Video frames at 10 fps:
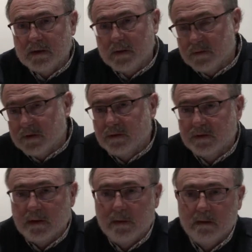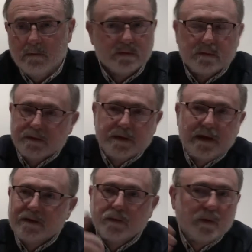En algún sitio se ha hablado, pues, no sé, de
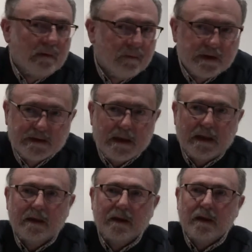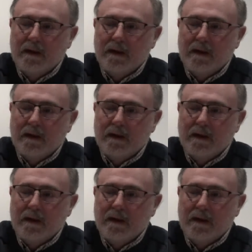la estructura forestal,